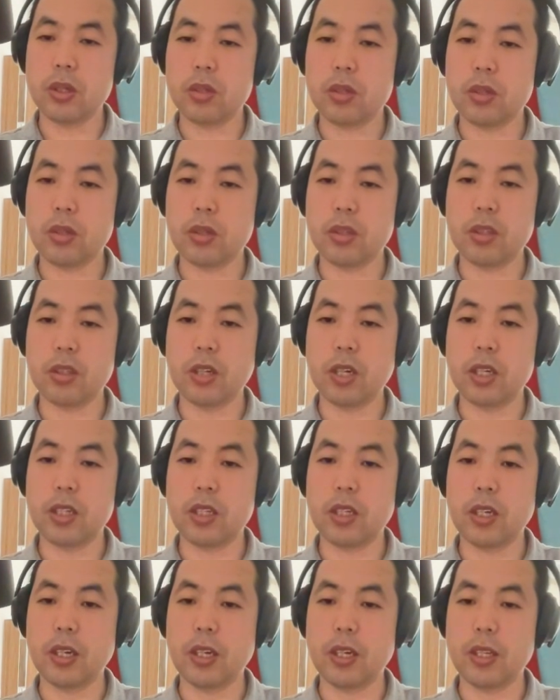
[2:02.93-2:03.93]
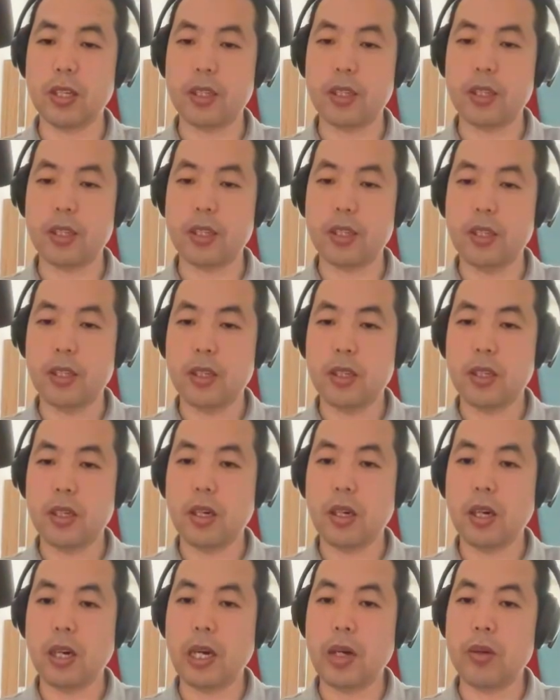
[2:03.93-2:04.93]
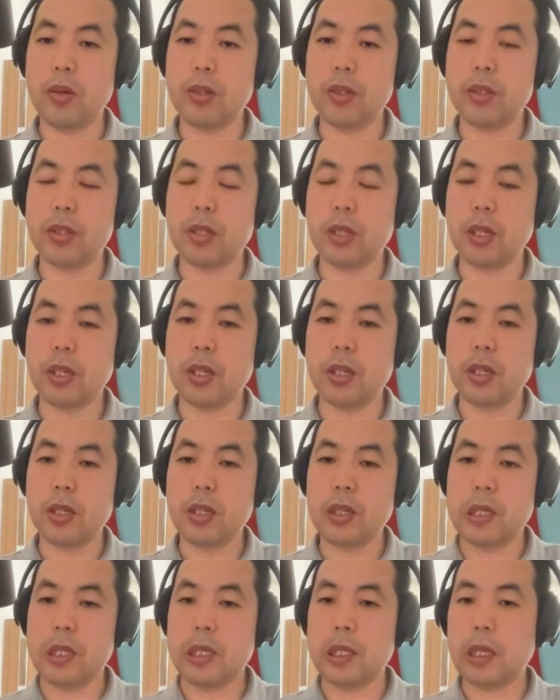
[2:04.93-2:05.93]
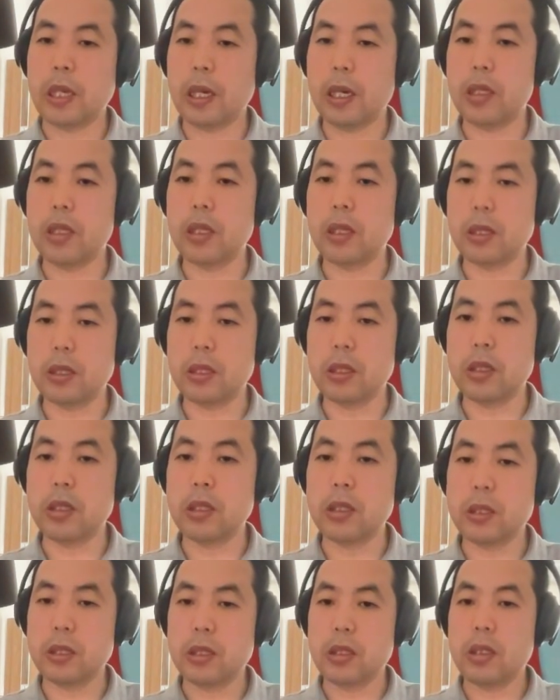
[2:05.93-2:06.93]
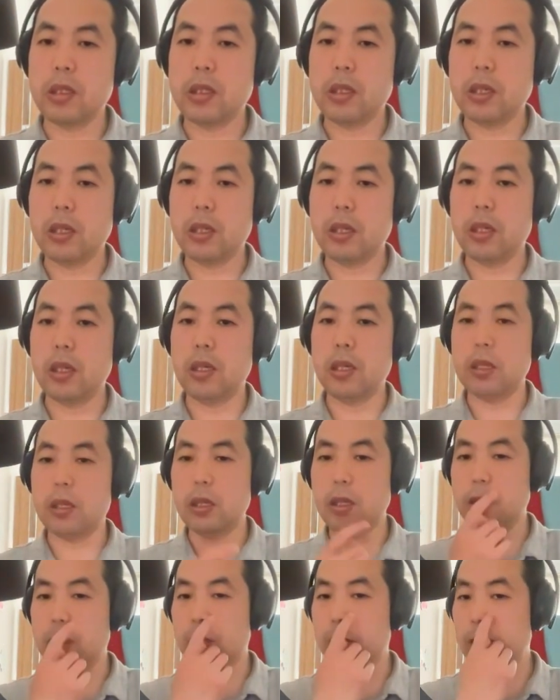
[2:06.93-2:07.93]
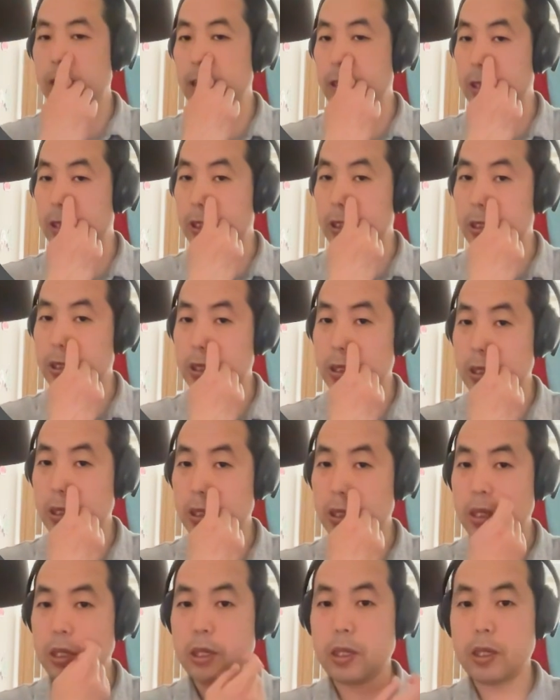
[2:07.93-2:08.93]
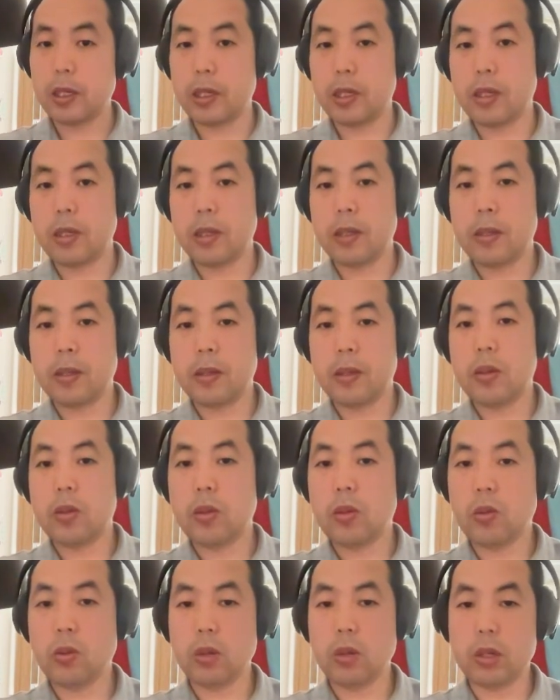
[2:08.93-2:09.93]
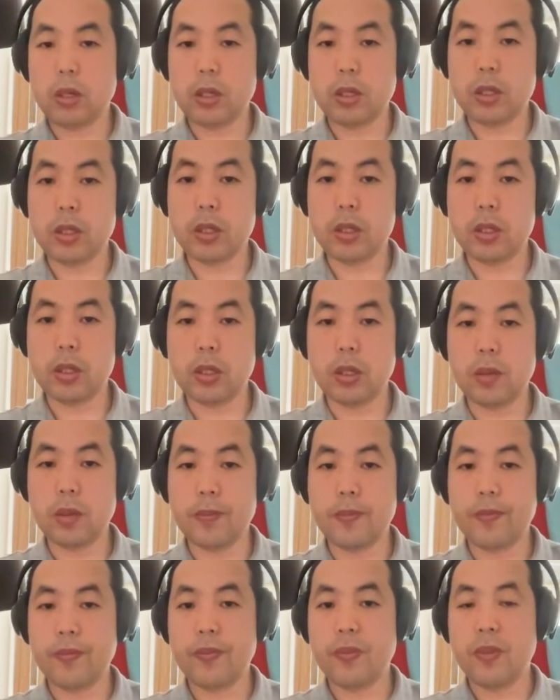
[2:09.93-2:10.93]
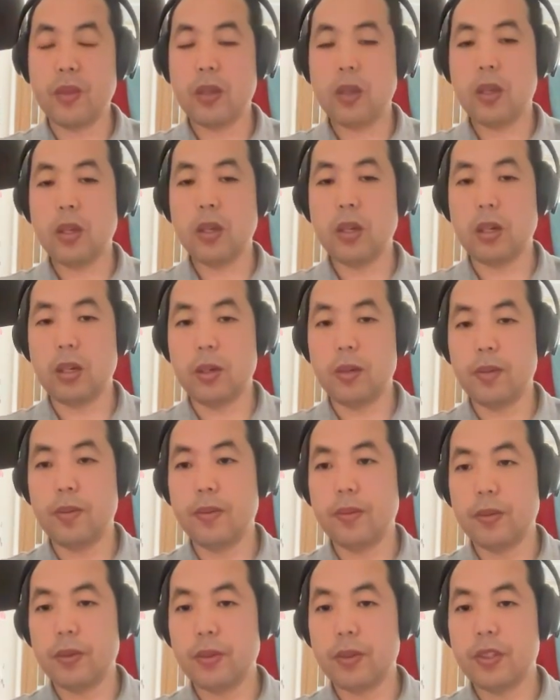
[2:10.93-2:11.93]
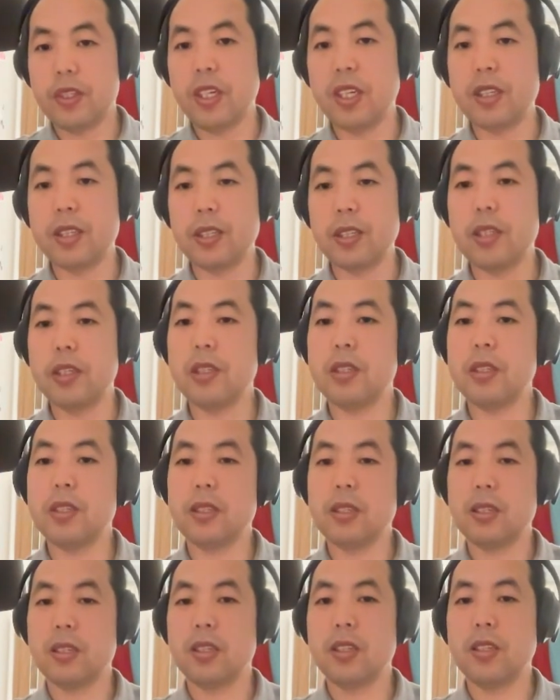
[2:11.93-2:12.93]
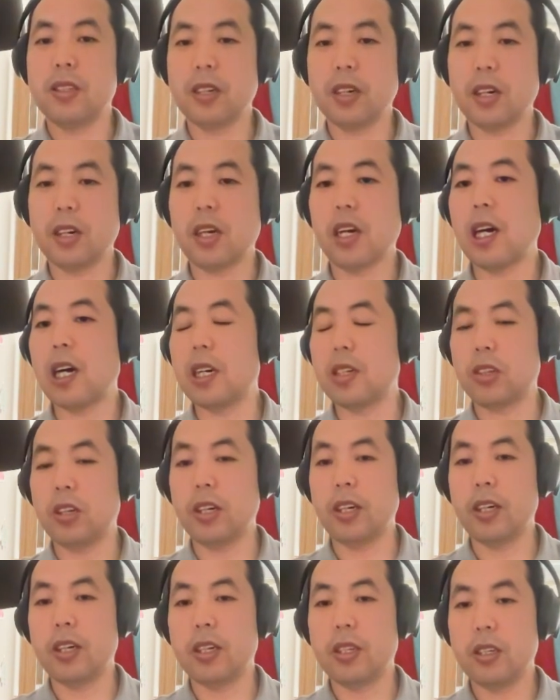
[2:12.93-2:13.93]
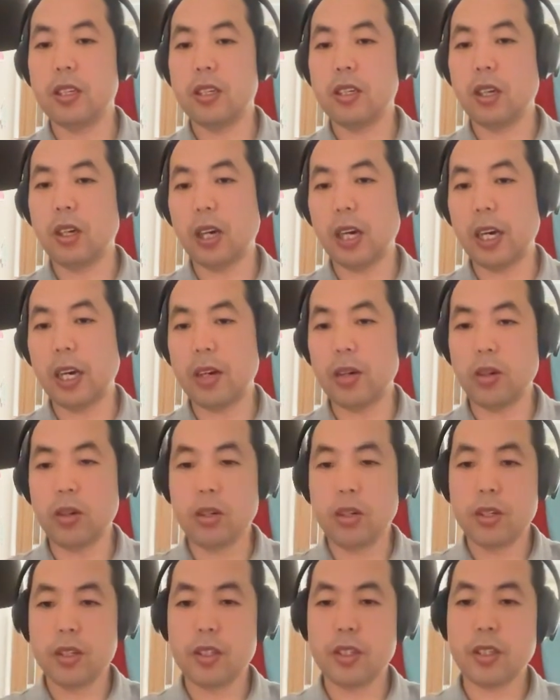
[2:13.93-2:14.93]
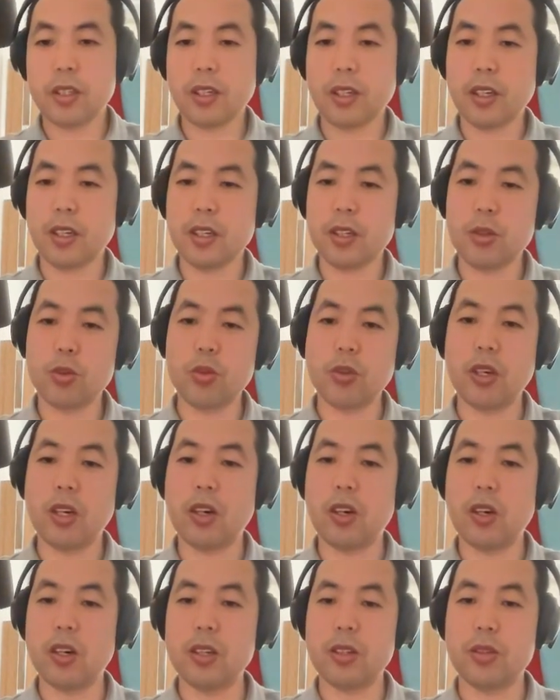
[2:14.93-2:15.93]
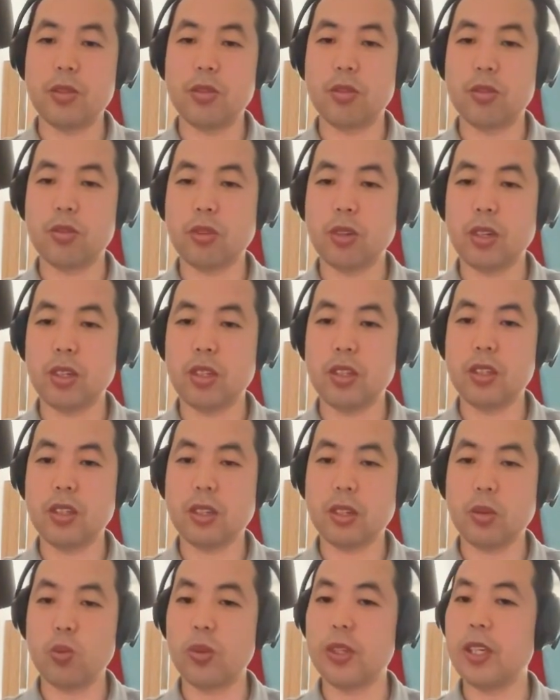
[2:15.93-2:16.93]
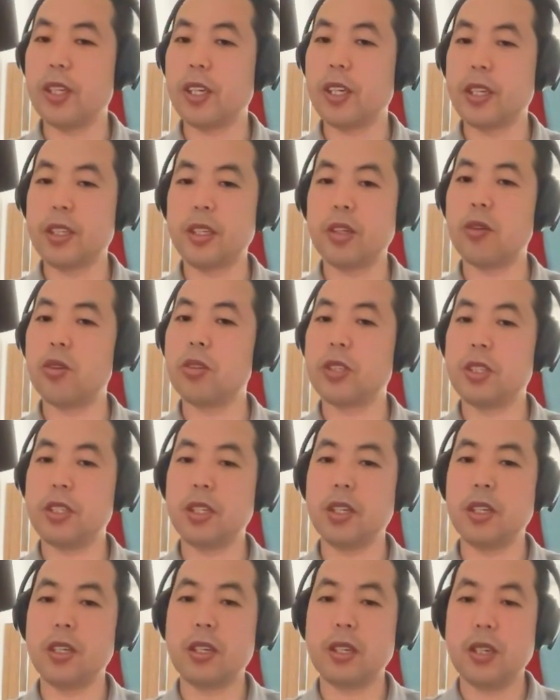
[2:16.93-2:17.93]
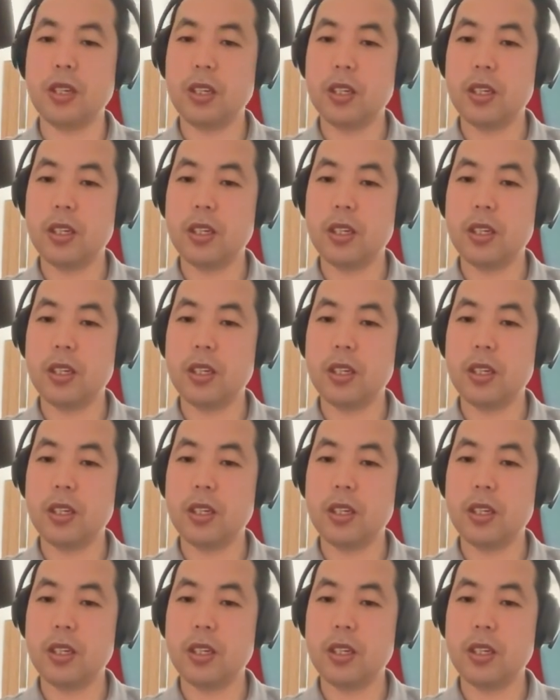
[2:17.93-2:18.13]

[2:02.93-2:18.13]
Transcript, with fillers: 厕纸啊之类的，然后还有一些太阳能，嗯的电池，或者是嗯现金、银行卡之类。然后还有这个也很重要啊，就是说一个无线电接收器，